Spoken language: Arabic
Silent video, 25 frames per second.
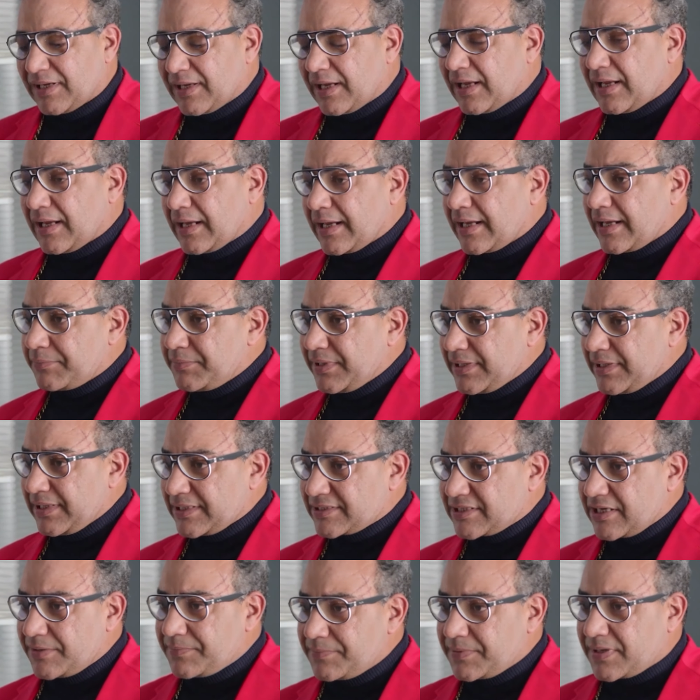اه اعملي
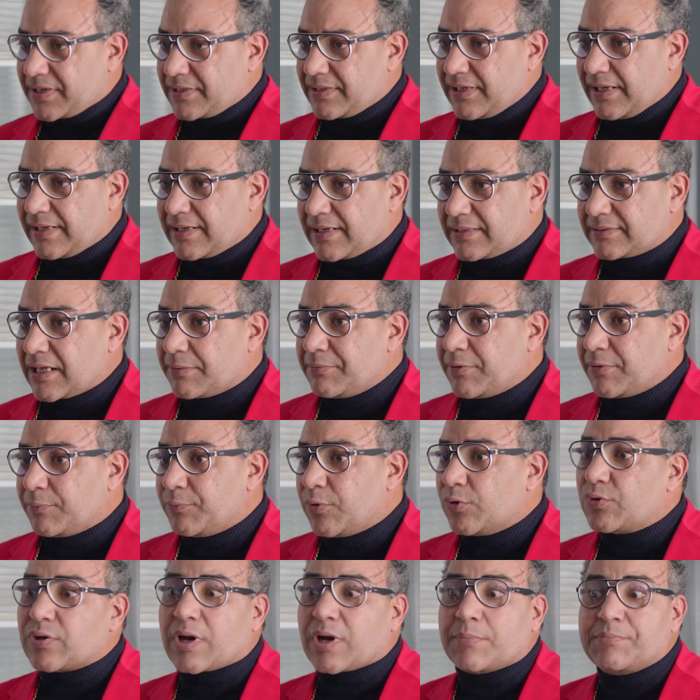حسابك ان احنا نتقابل
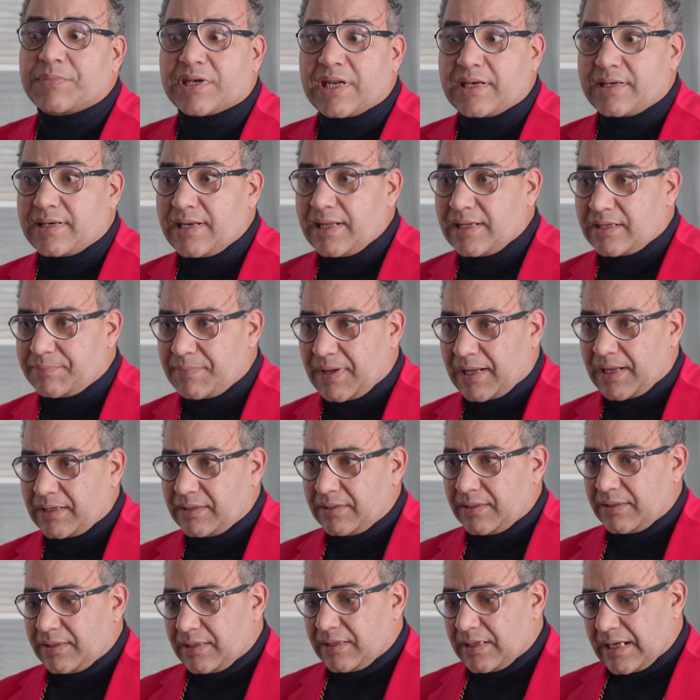بكره من النجمه
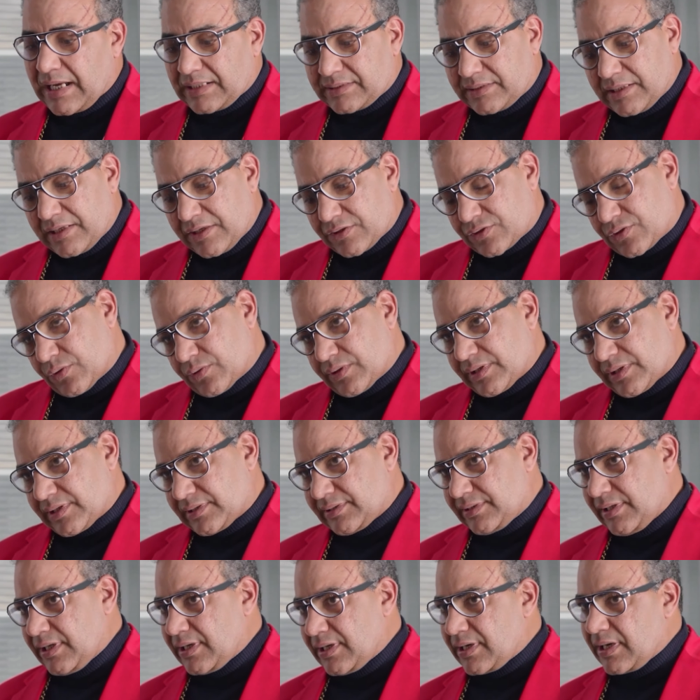عندنا شغل كتير